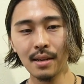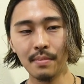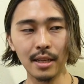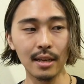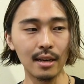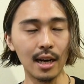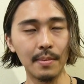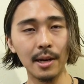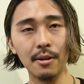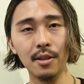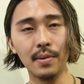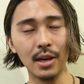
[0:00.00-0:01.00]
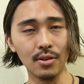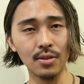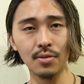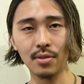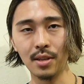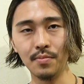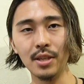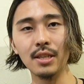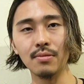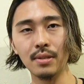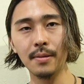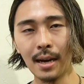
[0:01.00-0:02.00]
まあだからアパレルでバイトするとかでもいいで
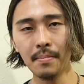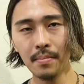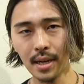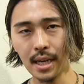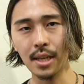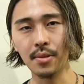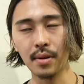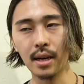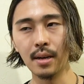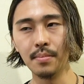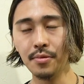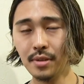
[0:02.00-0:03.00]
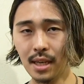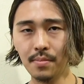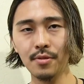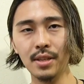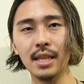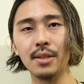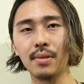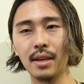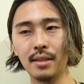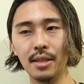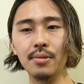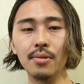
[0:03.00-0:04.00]
すよね。販売員とか VMD と
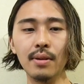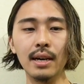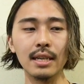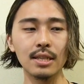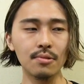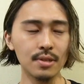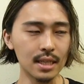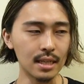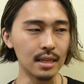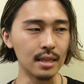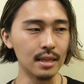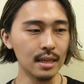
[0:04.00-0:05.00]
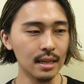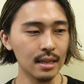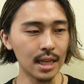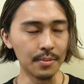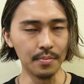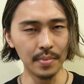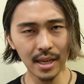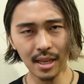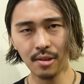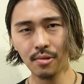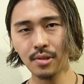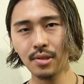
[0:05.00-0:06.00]
かっていうのは正直多分
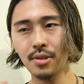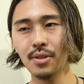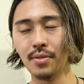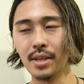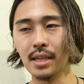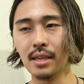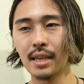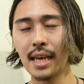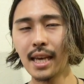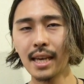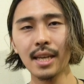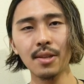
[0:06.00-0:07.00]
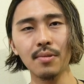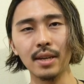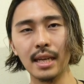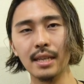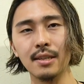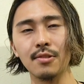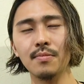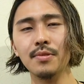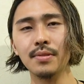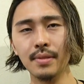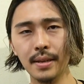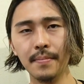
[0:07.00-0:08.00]
勉強するより経験の方が大事だと思うん
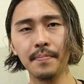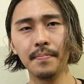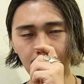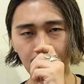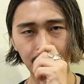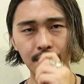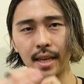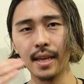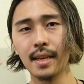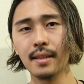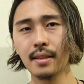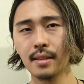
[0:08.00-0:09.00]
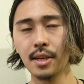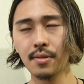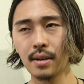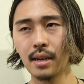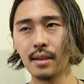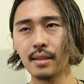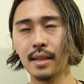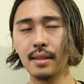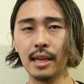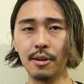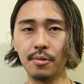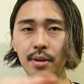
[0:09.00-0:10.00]
ですよね。接客経験だったりとか、店
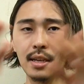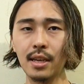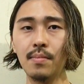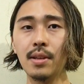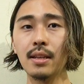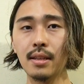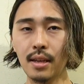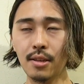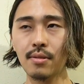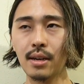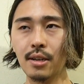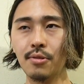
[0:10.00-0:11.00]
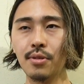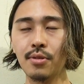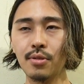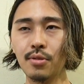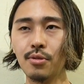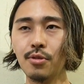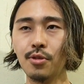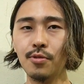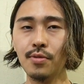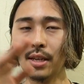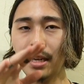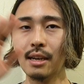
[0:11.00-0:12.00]
内をどれだけ見ててとか、どれどういう
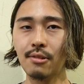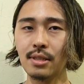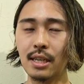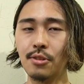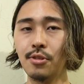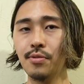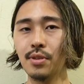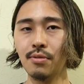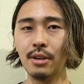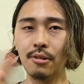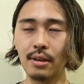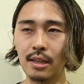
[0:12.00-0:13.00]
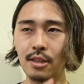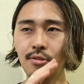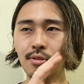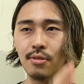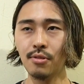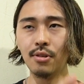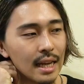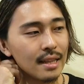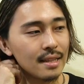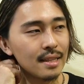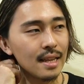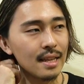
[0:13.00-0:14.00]
風にレイアウトしたらどういう風に売れるかっていうのを
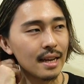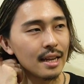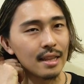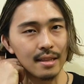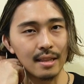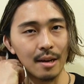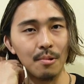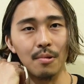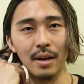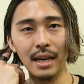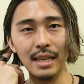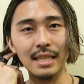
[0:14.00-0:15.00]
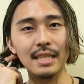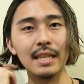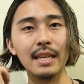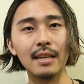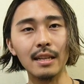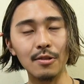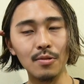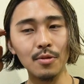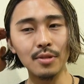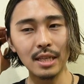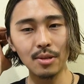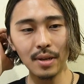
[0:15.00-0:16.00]
やって慣れた方がいいんじゃないかなと思
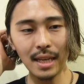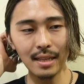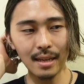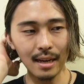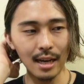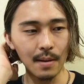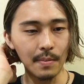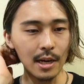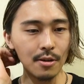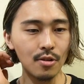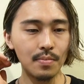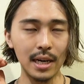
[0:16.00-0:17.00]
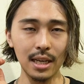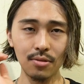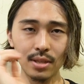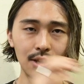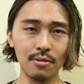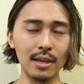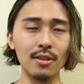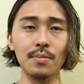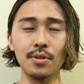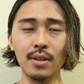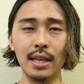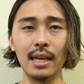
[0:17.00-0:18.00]
うんで、それだったらアパレルのバイトをした方がいいと思
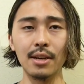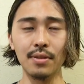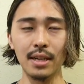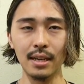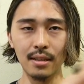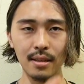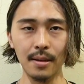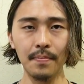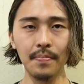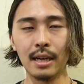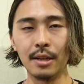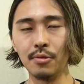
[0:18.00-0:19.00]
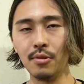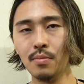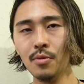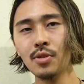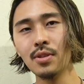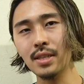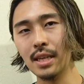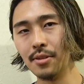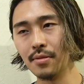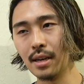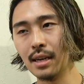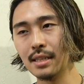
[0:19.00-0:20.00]
うんですよね。大学に入って。あの、もう一つ言える
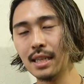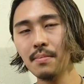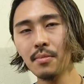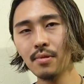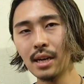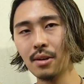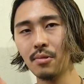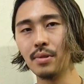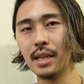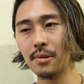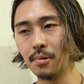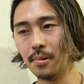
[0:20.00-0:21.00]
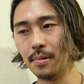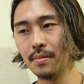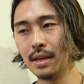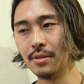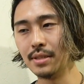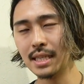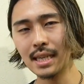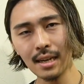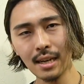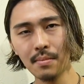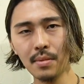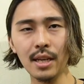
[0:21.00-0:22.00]
のが、専門学校だとあの時
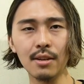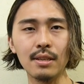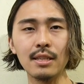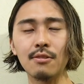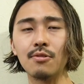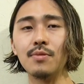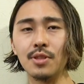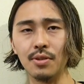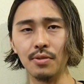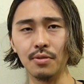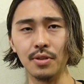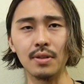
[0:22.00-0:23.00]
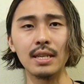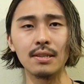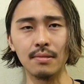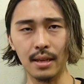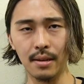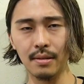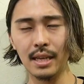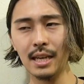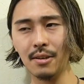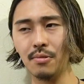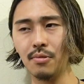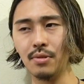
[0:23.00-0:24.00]
間があんまりなくなっちゃうと思うんですよ。お忙しくて。
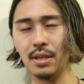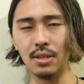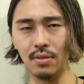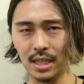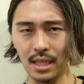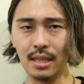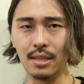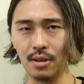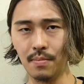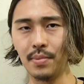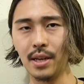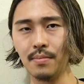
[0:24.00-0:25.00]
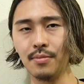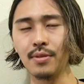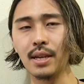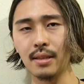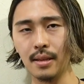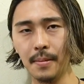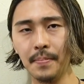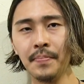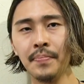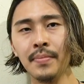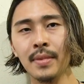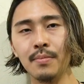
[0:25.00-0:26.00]
結構忙しいんですよ、やっぱり文化って。
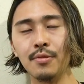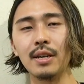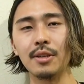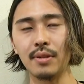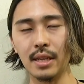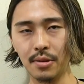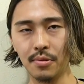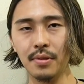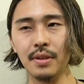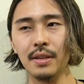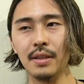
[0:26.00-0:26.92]
文化とかだと。